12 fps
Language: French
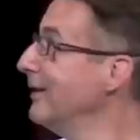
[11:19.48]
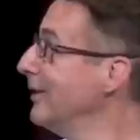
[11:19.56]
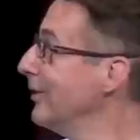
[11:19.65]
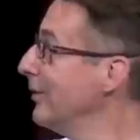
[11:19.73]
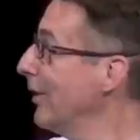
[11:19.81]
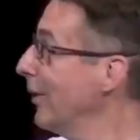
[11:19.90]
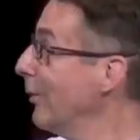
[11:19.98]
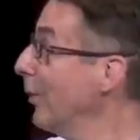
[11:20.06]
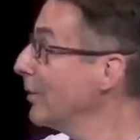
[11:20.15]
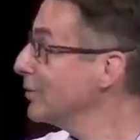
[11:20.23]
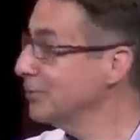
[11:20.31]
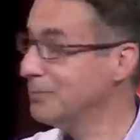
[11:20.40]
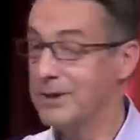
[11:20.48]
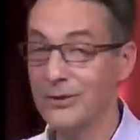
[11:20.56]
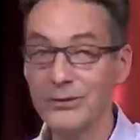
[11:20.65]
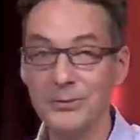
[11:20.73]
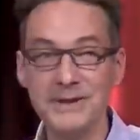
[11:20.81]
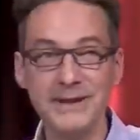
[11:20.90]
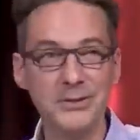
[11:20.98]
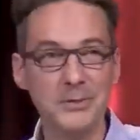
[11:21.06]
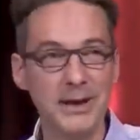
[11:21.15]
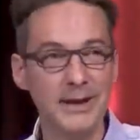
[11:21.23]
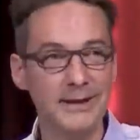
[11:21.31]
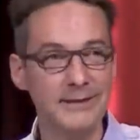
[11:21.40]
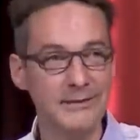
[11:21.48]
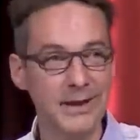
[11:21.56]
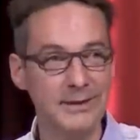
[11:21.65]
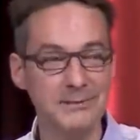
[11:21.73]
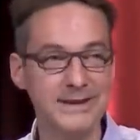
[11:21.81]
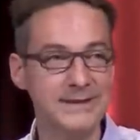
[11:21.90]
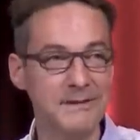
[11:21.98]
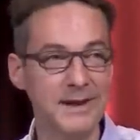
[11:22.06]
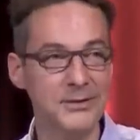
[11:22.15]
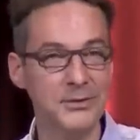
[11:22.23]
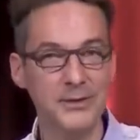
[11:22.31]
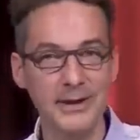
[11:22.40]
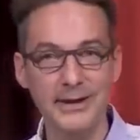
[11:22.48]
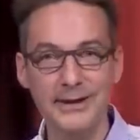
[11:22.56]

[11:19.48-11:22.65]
alors bon, moi je suis pas dans le comité Nobel, hein, voilà, mais c'est vrai que